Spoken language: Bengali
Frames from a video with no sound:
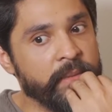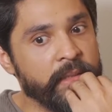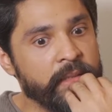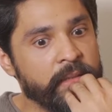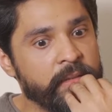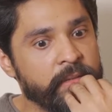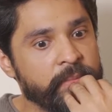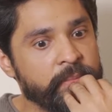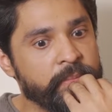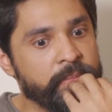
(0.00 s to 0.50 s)
আমি
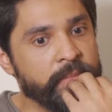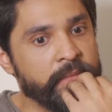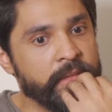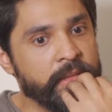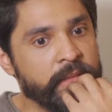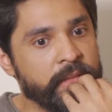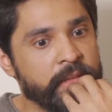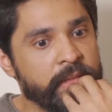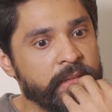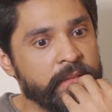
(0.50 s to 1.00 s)

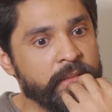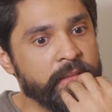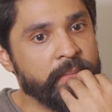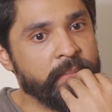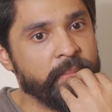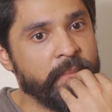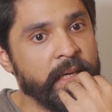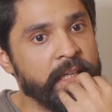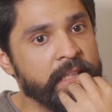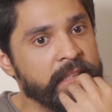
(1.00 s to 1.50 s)

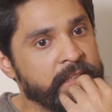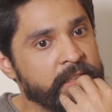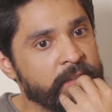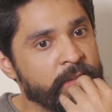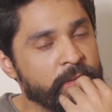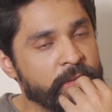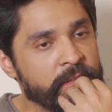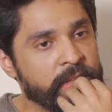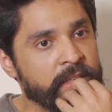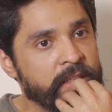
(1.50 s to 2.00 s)
বাড়িতে
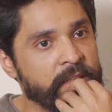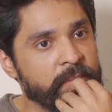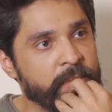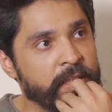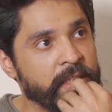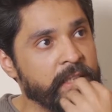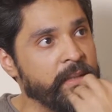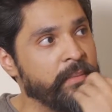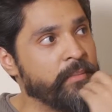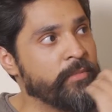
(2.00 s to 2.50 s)
ঢুকতে
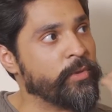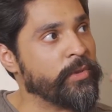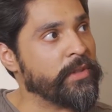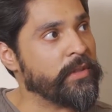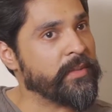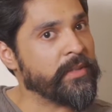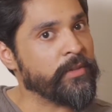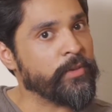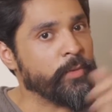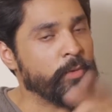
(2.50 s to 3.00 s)
মানে এরকম
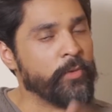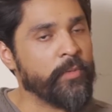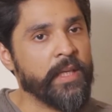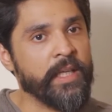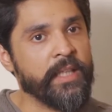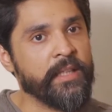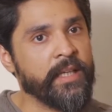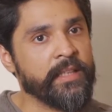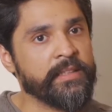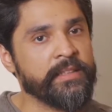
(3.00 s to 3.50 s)
শুনতে পেলাম
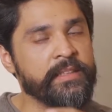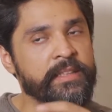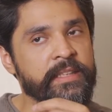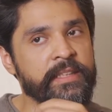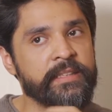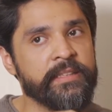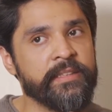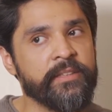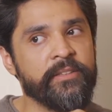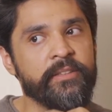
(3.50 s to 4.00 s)
দুপুরবেলা একদিন
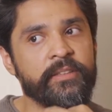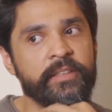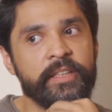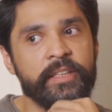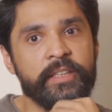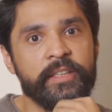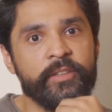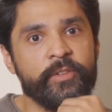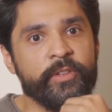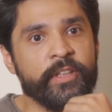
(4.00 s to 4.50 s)
দিয়েছিল
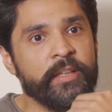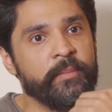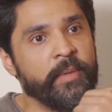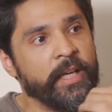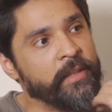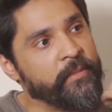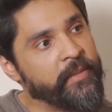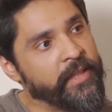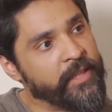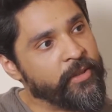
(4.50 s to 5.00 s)
লোকের
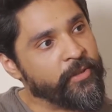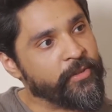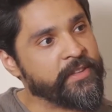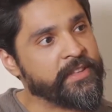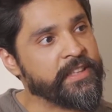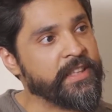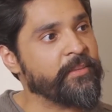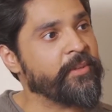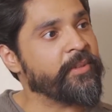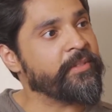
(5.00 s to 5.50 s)
বাড়ি বাড়ি
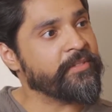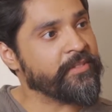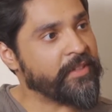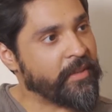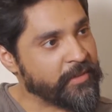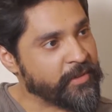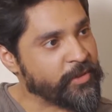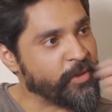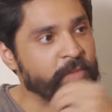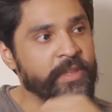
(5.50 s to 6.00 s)
হচ্ছে এবং
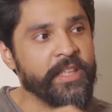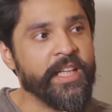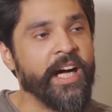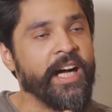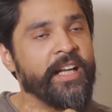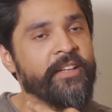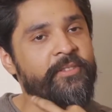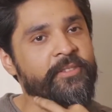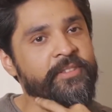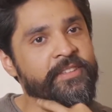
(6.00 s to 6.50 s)
আমার ছবির
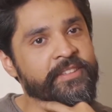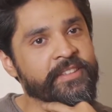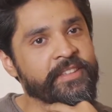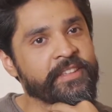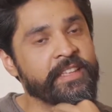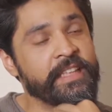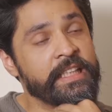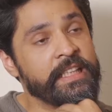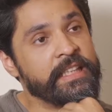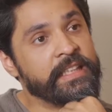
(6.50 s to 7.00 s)
গান হচ্ছে
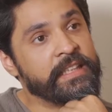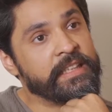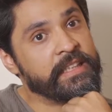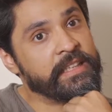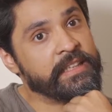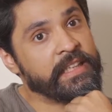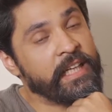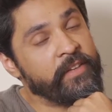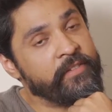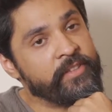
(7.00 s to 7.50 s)

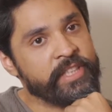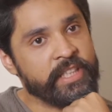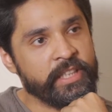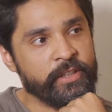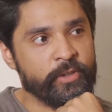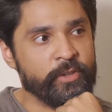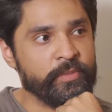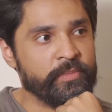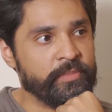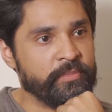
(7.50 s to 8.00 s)

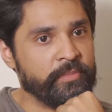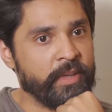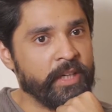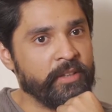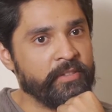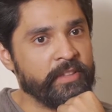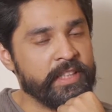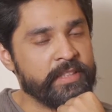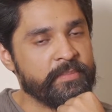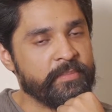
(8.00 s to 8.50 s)
টেলিভিশনে খুব
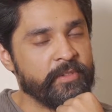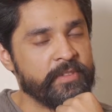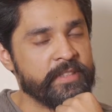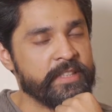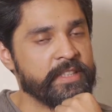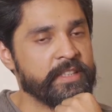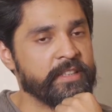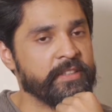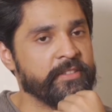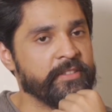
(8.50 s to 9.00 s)
ভালো রেসপন্স
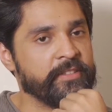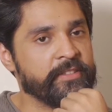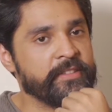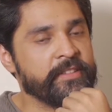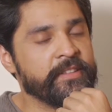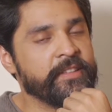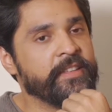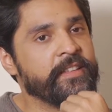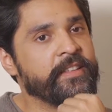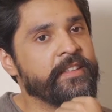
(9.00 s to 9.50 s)
ছিল
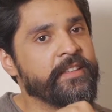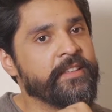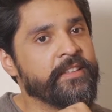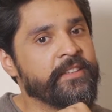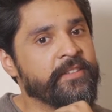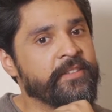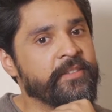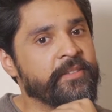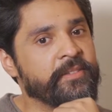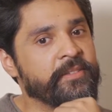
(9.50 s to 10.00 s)

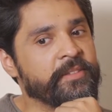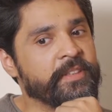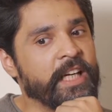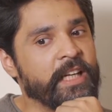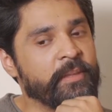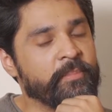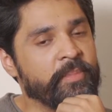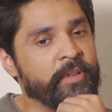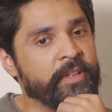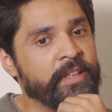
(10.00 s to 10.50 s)
তো
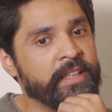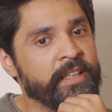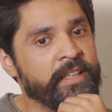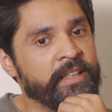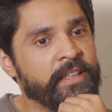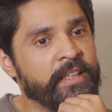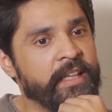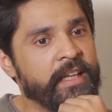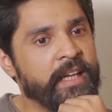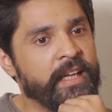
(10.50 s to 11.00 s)
তারপরে
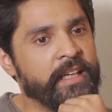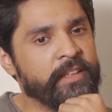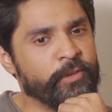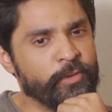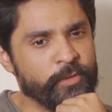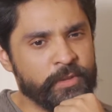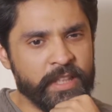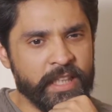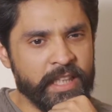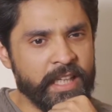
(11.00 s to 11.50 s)

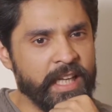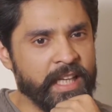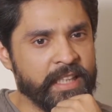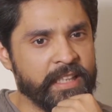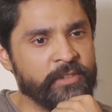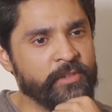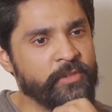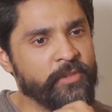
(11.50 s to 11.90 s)
টুকটাক একটা